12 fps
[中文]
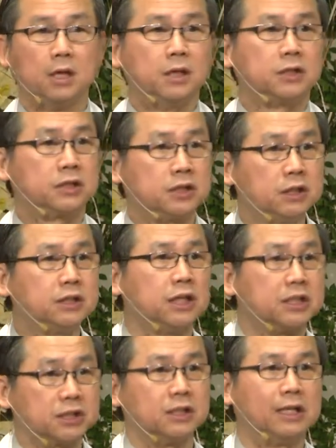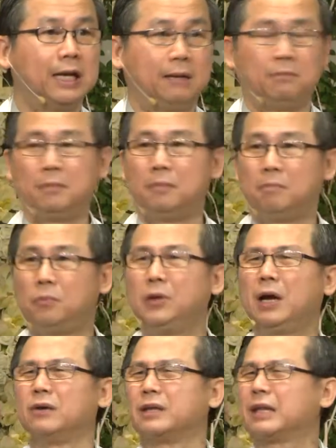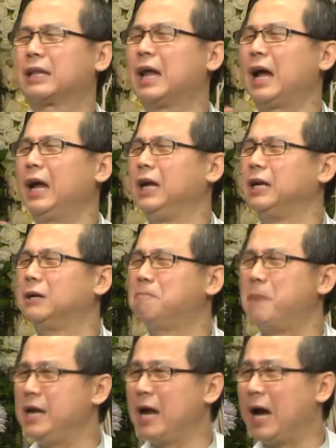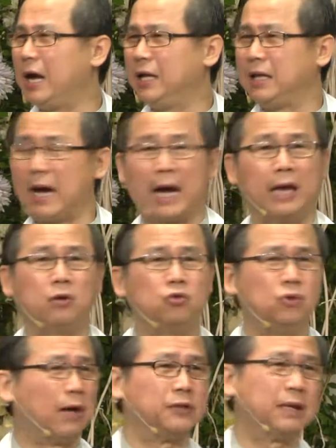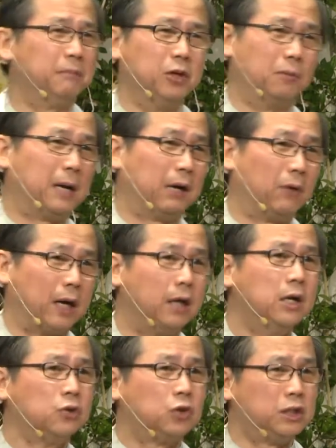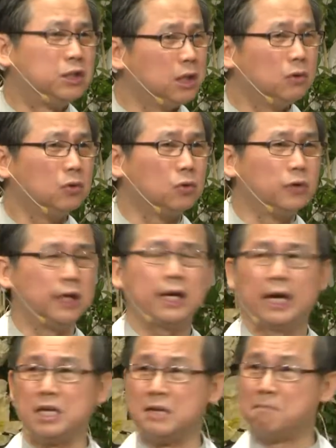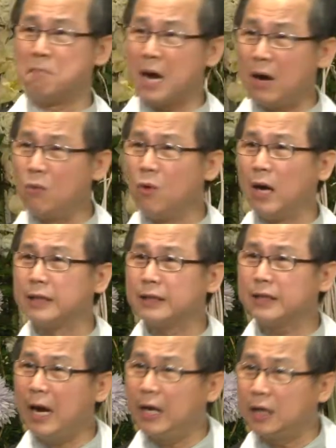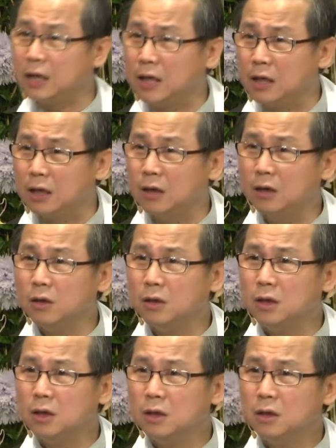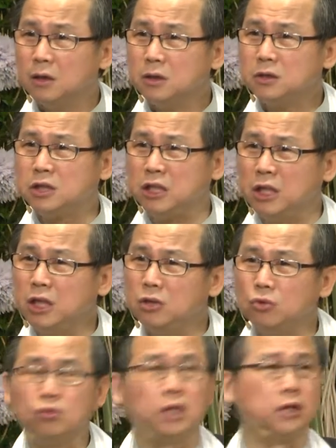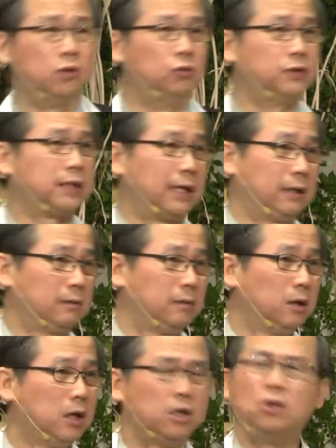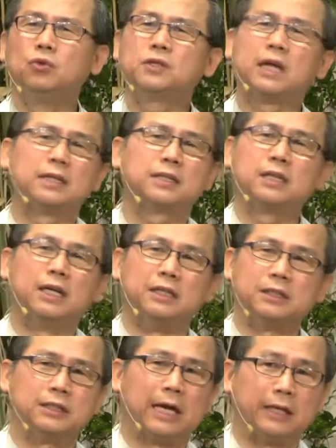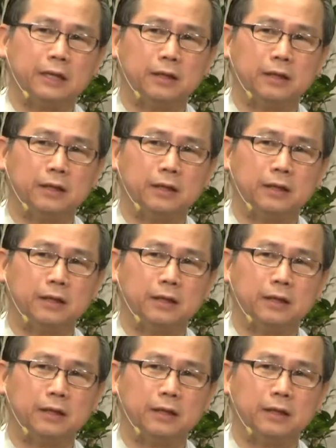死者死了，不要太悲哀的哀哭，好像没有盼望。所以基督徒应该以盼望代替极度的忧伤，忧伤是很自然的。